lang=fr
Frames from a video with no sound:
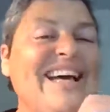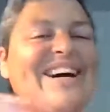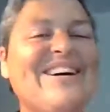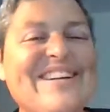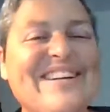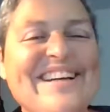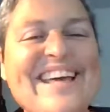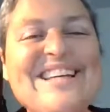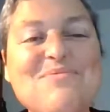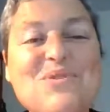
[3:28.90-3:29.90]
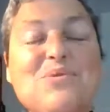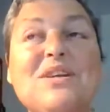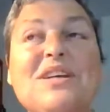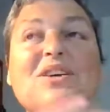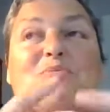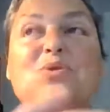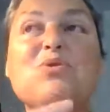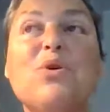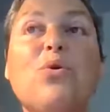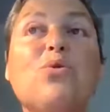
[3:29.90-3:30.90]
Euh, et je me suis, je me
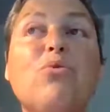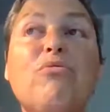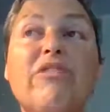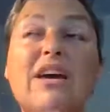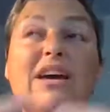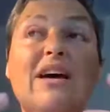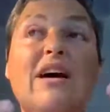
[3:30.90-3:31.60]
suis retrouvée